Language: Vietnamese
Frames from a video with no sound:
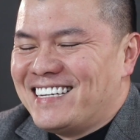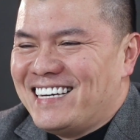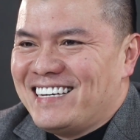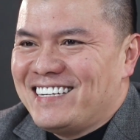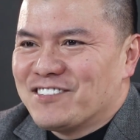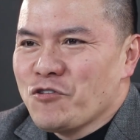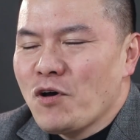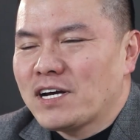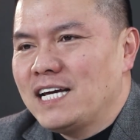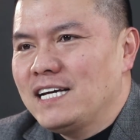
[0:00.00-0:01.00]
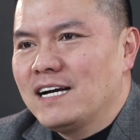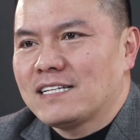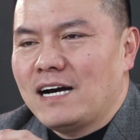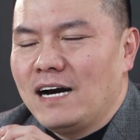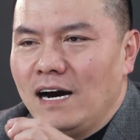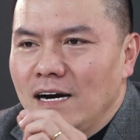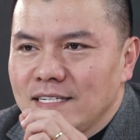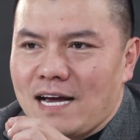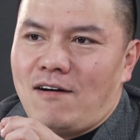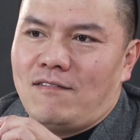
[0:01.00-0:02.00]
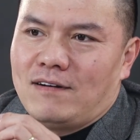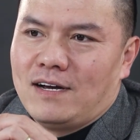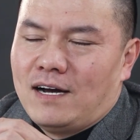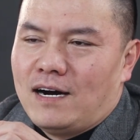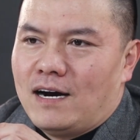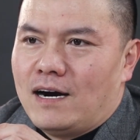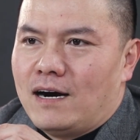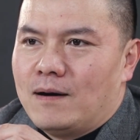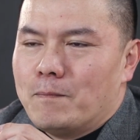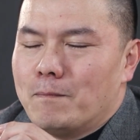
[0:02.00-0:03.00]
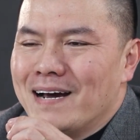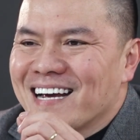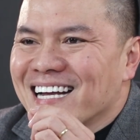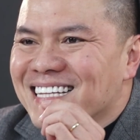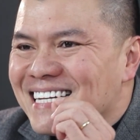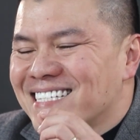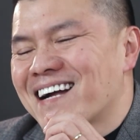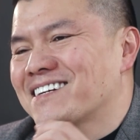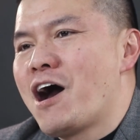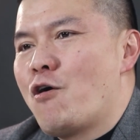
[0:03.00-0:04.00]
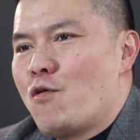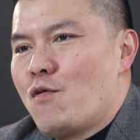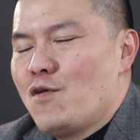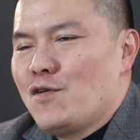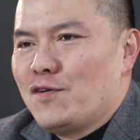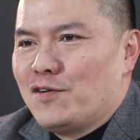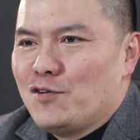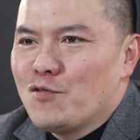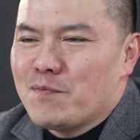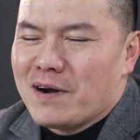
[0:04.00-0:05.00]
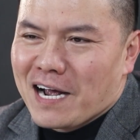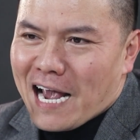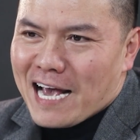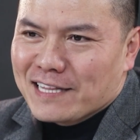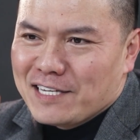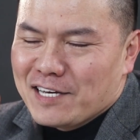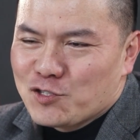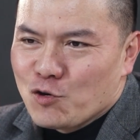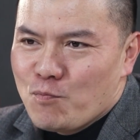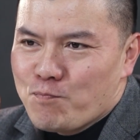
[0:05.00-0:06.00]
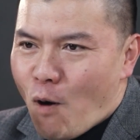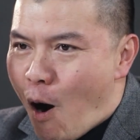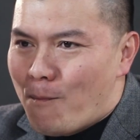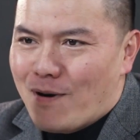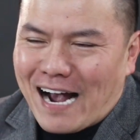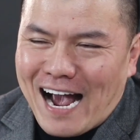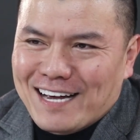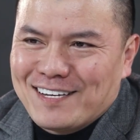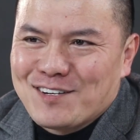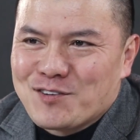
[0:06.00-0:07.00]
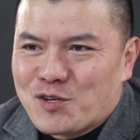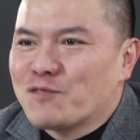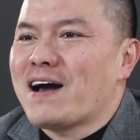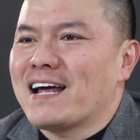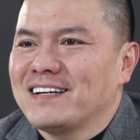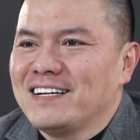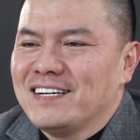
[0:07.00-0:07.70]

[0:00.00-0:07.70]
thì đôi khi người ta hơn nhau ở mấy cái tích tắc đầu lúc mà nghe tiếng súng bom một cái xuất phát